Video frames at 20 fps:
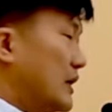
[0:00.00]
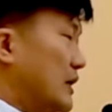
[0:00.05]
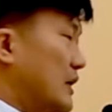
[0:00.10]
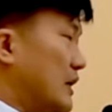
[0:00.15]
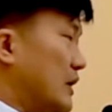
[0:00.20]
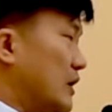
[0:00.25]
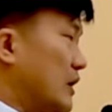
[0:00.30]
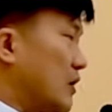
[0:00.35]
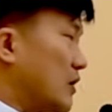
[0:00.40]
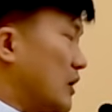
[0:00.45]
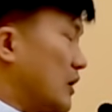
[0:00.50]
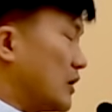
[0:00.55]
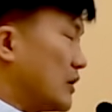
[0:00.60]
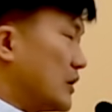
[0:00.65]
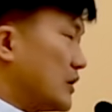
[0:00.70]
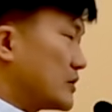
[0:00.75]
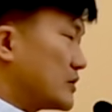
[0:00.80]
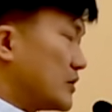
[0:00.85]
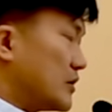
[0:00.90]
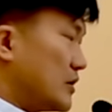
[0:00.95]

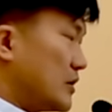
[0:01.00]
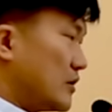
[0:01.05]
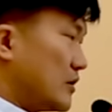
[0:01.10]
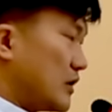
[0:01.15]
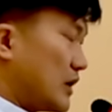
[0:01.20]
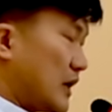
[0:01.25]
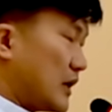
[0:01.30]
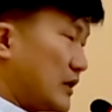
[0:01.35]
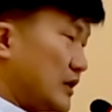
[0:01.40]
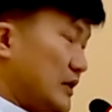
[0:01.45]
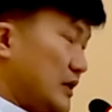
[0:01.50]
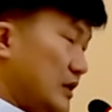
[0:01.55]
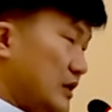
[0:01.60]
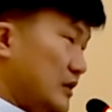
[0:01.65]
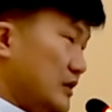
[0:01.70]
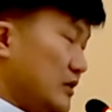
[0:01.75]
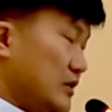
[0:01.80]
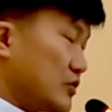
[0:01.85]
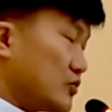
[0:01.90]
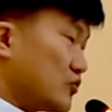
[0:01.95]
인간관계에서 일어나는
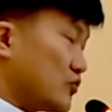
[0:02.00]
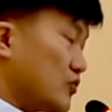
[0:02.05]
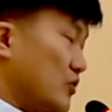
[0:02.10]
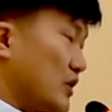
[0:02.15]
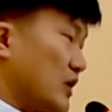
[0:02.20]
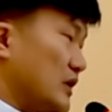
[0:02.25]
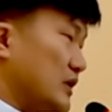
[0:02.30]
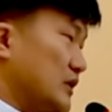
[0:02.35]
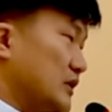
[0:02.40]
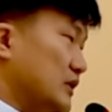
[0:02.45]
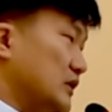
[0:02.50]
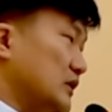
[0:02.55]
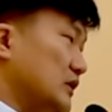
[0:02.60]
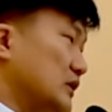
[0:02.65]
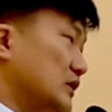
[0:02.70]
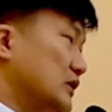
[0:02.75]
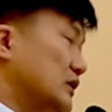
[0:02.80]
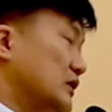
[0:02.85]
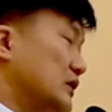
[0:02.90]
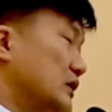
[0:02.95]
일들이 중요하지